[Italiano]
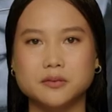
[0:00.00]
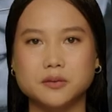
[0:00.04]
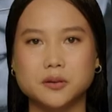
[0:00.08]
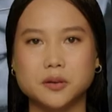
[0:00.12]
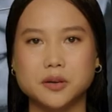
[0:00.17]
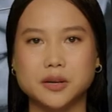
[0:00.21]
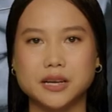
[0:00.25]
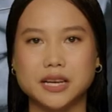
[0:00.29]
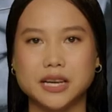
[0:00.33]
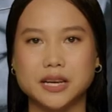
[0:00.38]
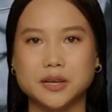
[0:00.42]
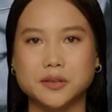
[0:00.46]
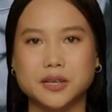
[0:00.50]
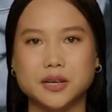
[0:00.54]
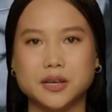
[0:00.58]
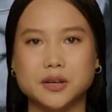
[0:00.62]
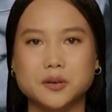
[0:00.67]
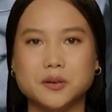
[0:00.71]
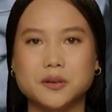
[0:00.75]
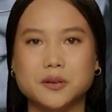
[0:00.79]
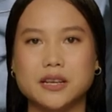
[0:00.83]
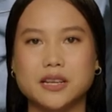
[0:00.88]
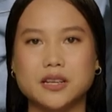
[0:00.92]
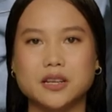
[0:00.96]
Morì
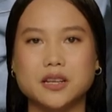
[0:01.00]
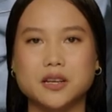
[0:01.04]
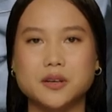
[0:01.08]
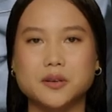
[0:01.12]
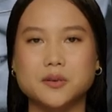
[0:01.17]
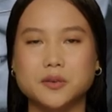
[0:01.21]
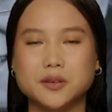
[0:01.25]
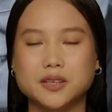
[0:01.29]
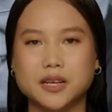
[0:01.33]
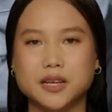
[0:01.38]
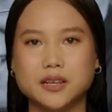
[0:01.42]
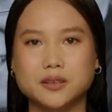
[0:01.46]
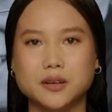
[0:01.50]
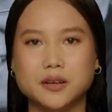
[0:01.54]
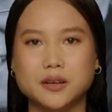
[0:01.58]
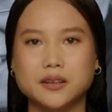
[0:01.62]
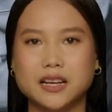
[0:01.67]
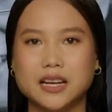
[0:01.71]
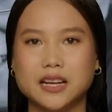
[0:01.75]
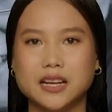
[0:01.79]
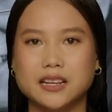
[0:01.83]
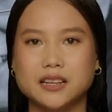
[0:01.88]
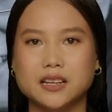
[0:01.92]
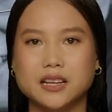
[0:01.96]
il 13 luglio
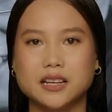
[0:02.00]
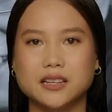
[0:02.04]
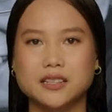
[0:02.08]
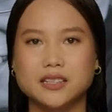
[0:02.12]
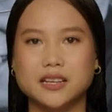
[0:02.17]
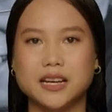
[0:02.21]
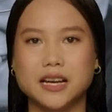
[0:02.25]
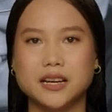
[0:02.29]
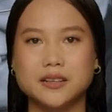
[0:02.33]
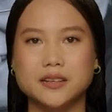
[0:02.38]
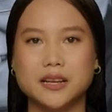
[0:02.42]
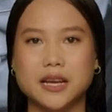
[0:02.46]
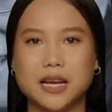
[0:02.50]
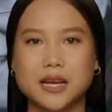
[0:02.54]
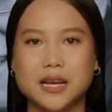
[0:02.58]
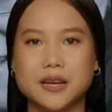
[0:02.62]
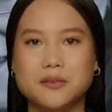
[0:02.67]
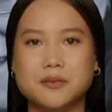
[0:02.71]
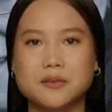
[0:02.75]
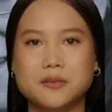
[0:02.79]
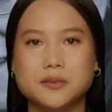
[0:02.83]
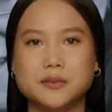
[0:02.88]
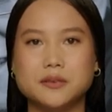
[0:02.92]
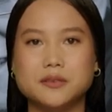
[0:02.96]
2017.
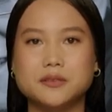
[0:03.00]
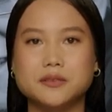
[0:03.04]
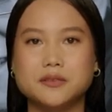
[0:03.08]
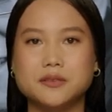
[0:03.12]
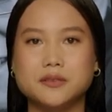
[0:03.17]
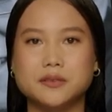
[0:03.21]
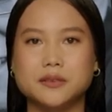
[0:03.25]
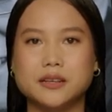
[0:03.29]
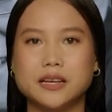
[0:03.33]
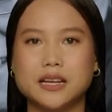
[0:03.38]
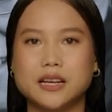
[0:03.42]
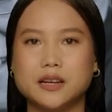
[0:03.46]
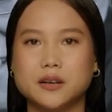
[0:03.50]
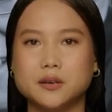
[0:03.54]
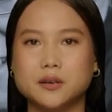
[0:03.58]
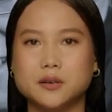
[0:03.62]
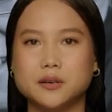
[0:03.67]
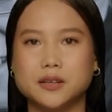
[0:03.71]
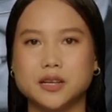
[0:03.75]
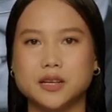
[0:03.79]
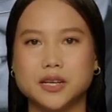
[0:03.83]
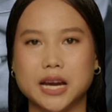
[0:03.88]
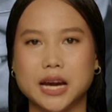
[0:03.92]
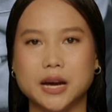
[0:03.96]

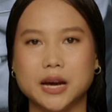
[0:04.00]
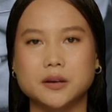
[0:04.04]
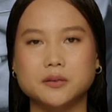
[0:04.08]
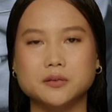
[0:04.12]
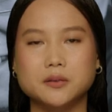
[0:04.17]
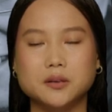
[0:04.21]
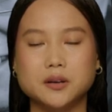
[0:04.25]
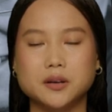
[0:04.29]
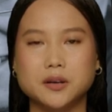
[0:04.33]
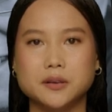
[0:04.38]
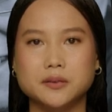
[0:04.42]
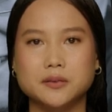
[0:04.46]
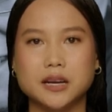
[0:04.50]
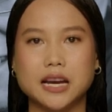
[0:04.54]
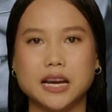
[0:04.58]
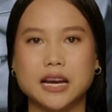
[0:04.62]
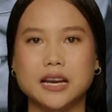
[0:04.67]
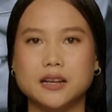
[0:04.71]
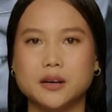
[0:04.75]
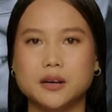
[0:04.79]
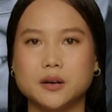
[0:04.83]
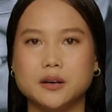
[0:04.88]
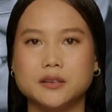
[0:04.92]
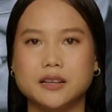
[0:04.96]
Liu Xiaobo
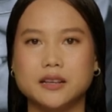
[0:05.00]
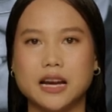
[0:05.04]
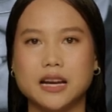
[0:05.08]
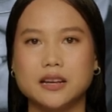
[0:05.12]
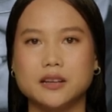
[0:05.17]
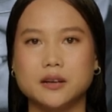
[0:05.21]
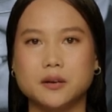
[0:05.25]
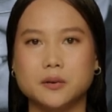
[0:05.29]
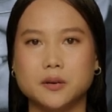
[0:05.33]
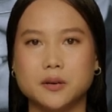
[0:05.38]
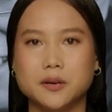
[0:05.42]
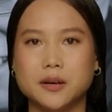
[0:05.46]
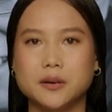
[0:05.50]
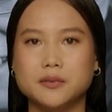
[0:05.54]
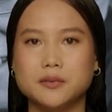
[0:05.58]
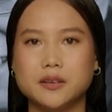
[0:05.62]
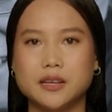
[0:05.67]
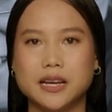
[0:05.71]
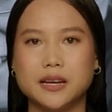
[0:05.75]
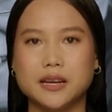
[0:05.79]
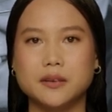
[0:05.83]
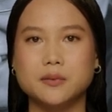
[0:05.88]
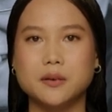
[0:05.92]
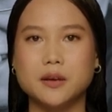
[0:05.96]
è ricordato come un
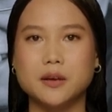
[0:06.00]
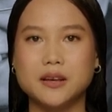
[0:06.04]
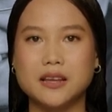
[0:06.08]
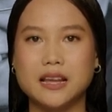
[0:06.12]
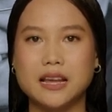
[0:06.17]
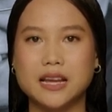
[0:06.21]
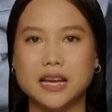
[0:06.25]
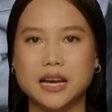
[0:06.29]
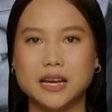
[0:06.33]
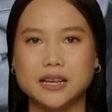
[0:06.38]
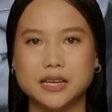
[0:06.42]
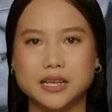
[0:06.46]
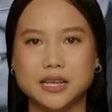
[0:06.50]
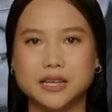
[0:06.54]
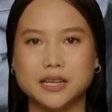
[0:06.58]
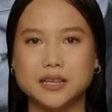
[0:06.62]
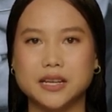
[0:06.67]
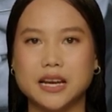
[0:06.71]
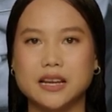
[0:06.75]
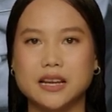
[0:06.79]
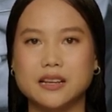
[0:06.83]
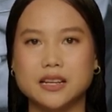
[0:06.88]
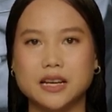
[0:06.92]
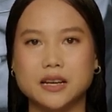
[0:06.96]
simbolo della
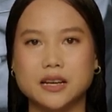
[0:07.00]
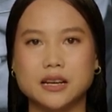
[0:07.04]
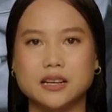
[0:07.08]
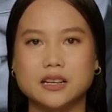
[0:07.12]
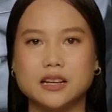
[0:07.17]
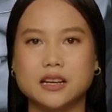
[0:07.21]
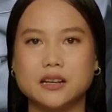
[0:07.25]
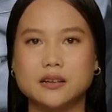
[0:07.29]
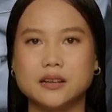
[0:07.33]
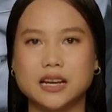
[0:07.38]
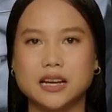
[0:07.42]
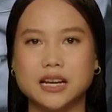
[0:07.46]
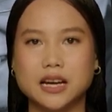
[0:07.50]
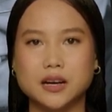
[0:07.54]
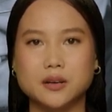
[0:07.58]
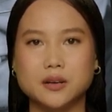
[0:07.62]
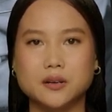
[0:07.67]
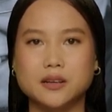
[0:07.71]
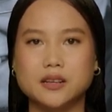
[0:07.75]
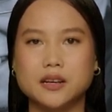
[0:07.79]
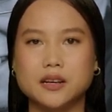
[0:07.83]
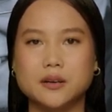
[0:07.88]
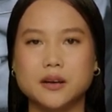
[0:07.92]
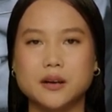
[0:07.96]
resistenza pacifica
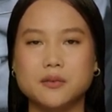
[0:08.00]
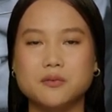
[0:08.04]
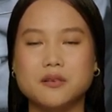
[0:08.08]
contro